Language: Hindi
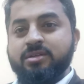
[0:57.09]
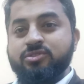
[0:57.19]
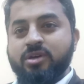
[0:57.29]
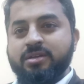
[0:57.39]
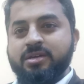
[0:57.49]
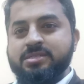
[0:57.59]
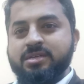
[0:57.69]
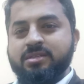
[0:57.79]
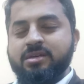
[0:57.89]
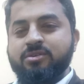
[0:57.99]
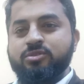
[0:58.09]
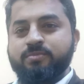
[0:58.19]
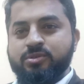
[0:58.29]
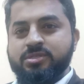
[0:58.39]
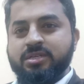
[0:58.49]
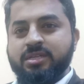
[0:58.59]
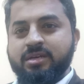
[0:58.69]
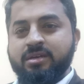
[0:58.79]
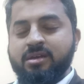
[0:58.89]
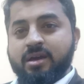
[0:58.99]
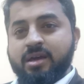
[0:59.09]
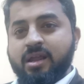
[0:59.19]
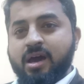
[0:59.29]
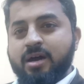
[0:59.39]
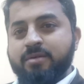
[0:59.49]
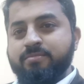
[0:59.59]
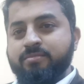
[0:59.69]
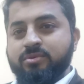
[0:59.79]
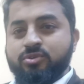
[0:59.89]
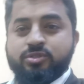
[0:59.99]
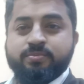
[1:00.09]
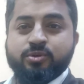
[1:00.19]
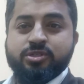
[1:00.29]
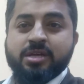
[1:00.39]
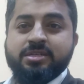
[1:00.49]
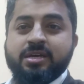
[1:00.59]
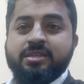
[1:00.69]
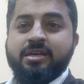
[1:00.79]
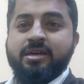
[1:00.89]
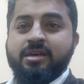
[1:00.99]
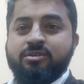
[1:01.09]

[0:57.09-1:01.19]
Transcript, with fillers: ज्वाइन कर सकते हैं कुछ पूछ सकते हैं अगर अगर आप कुछ पूछना चाहते हैं